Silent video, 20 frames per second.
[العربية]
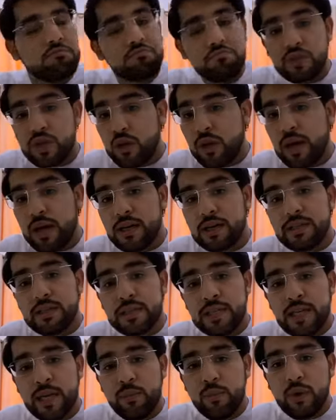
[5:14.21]
سواء
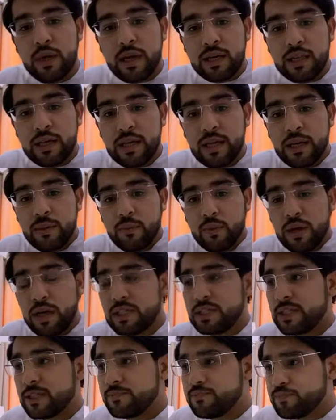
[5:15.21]
تصيب ولا تخيب ولا شيء